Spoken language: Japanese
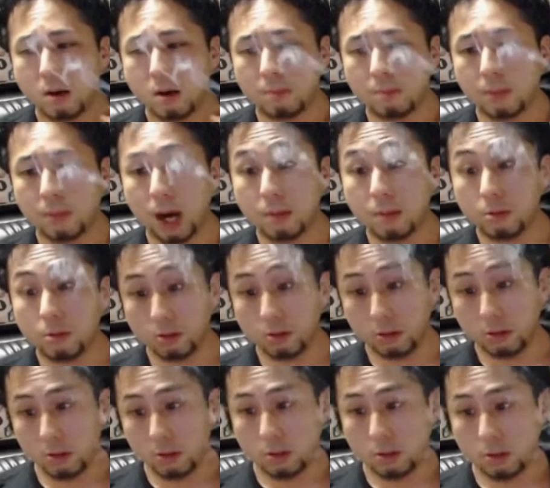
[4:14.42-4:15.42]

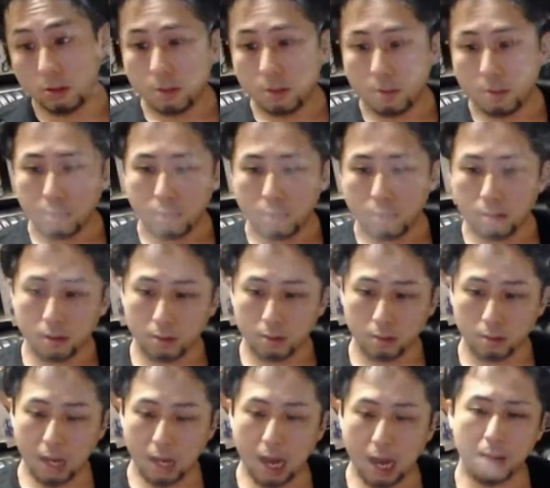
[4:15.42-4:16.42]
バイブス？
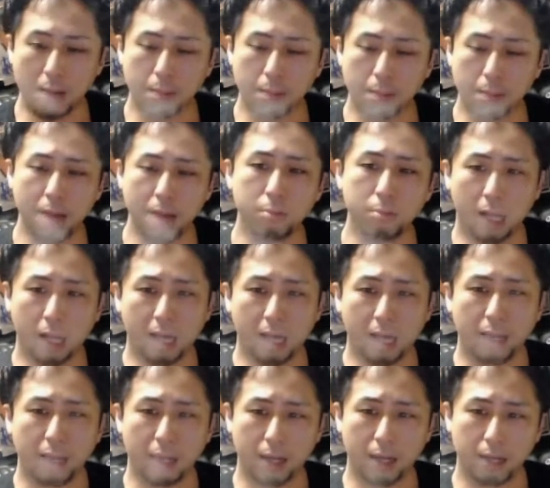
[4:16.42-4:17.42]
ああ、バイブだか
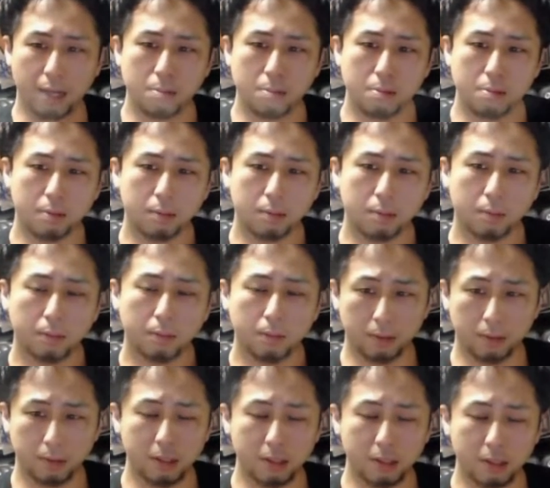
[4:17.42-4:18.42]
ら。
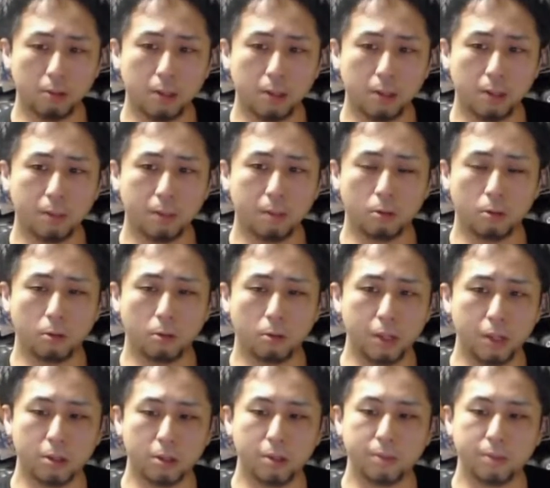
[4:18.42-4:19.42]
ニコ生の
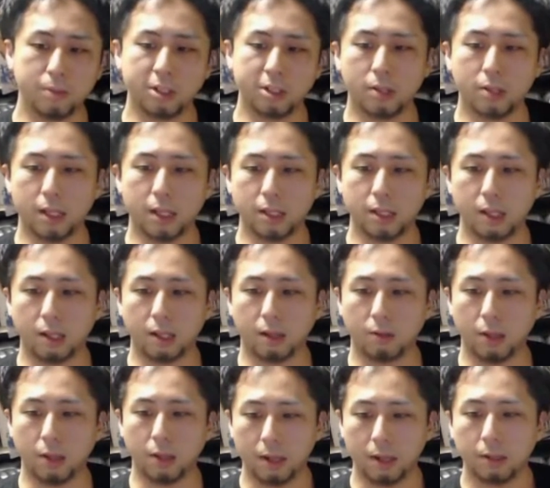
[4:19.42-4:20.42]
コメント厳しくなってんだ
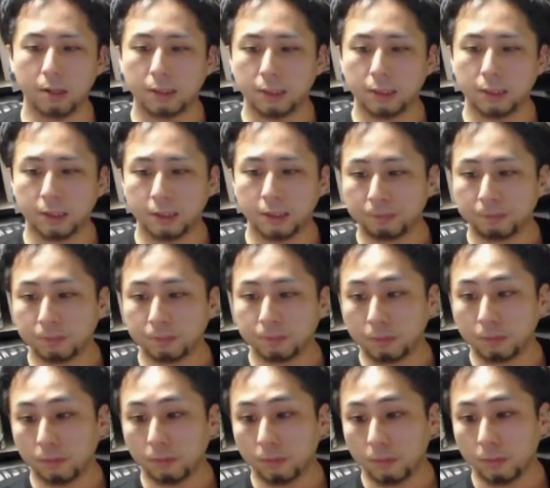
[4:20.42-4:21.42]
ろ
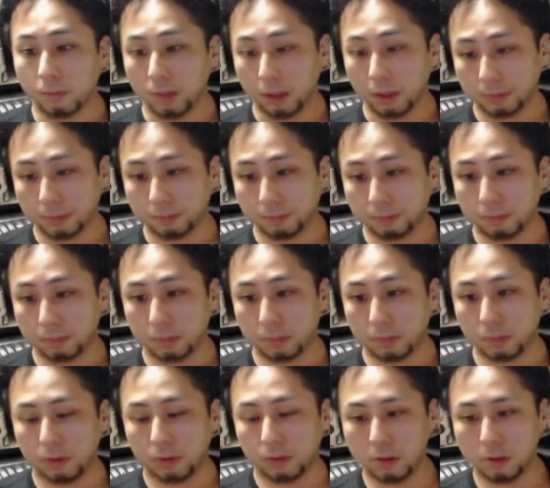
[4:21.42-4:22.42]
う。
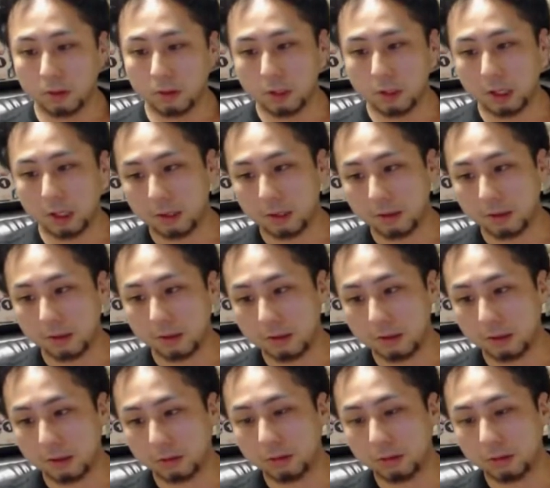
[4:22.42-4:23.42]
和道さんと浅井
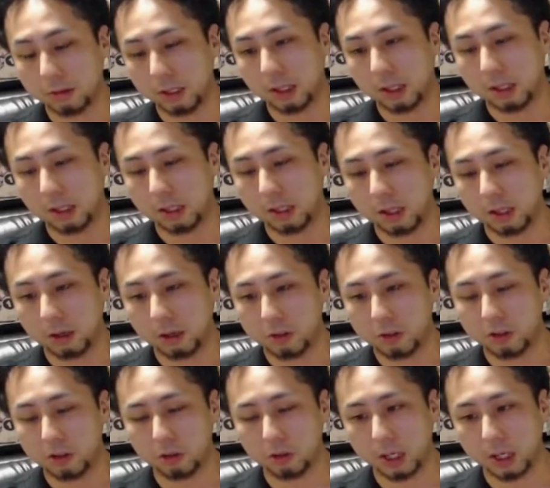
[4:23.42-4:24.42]
さん雰囲気が似てる。
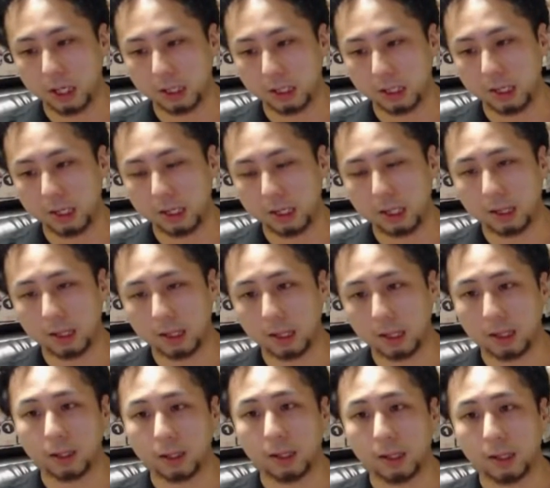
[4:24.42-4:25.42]
直感人間だか
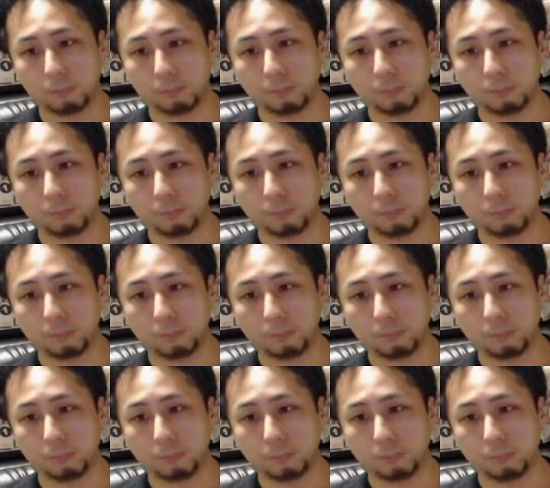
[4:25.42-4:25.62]
らね。